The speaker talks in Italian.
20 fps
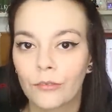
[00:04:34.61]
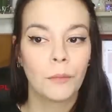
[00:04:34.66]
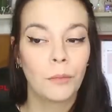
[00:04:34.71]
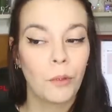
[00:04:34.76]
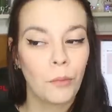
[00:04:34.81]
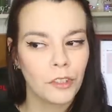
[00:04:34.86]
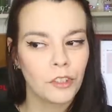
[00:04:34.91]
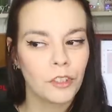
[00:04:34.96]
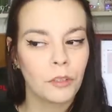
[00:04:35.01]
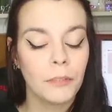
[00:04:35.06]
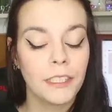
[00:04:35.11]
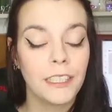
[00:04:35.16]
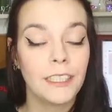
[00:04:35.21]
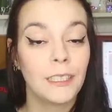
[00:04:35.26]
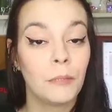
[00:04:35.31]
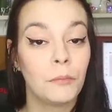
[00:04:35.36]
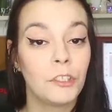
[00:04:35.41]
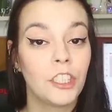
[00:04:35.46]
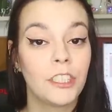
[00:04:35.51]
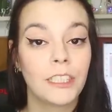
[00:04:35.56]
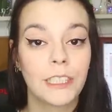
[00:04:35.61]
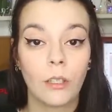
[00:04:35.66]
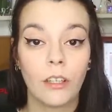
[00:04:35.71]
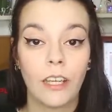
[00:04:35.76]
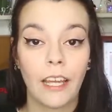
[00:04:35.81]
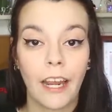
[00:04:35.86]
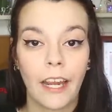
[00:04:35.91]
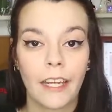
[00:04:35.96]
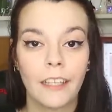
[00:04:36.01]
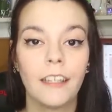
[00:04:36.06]
Dopo quattro mesi di amicizia
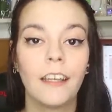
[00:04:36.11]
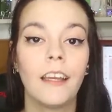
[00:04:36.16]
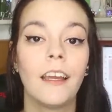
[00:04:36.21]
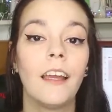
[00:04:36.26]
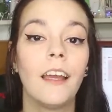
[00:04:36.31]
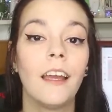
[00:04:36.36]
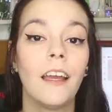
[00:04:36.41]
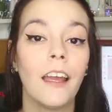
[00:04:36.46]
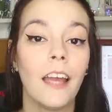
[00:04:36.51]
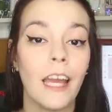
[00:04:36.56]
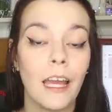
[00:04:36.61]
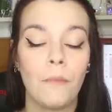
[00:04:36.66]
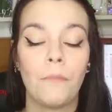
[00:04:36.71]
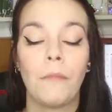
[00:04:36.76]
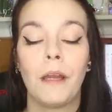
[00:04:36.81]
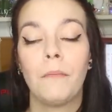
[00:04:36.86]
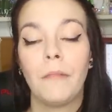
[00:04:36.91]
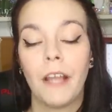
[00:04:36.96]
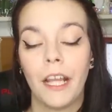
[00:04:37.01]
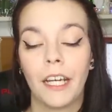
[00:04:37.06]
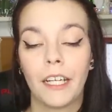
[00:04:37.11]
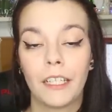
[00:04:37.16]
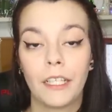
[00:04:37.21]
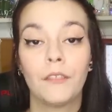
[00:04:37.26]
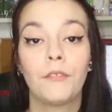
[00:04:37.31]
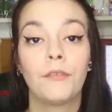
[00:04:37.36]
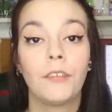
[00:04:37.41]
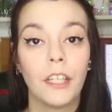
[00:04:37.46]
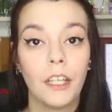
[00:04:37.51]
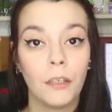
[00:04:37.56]
online, Emma e
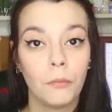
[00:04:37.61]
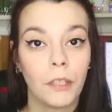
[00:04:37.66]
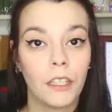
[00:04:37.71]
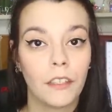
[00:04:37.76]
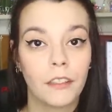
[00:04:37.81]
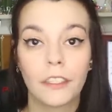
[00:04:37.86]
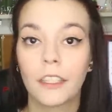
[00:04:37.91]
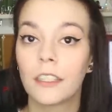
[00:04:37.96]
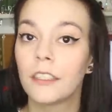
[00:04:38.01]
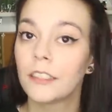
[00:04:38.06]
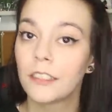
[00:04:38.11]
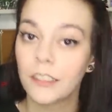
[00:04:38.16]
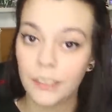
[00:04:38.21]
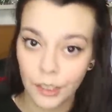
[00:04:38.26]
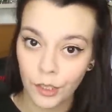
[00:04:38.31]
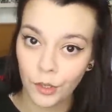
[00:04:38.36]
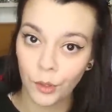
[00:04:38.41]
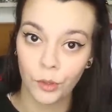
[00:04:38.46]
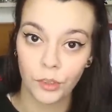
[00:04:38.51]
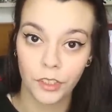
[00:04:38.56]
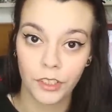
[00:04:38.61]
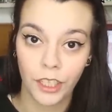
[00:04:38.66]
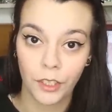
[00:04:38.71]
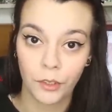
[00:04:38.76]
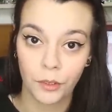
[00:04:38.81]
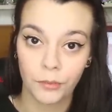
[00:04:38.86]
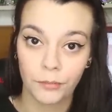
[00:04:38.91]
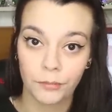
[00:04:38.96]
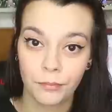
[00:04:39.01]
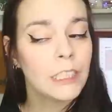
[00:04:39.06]
Melanie finalmente si incontrano.